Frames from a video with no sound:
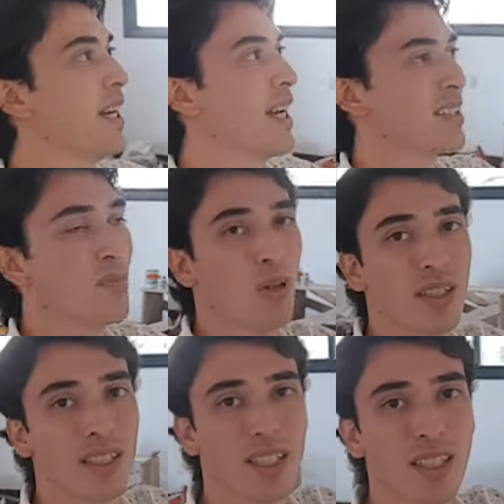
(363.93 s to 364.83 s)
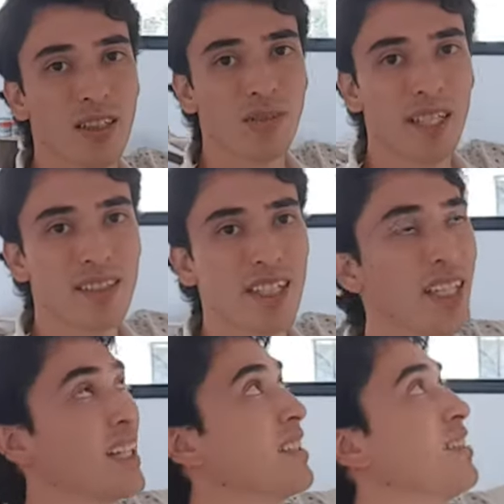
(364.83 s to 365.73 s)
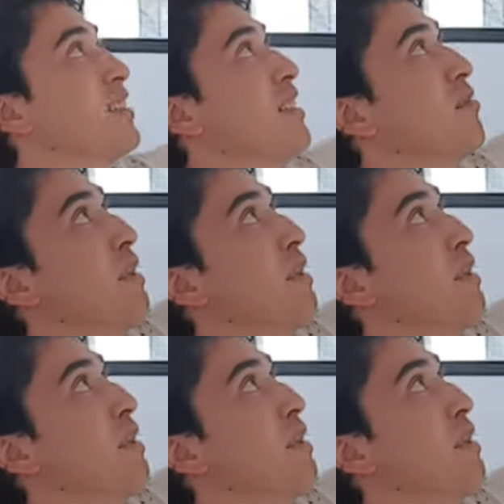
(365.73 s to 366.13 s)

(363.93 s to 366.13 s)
essa porta aqui ainda não está instalada,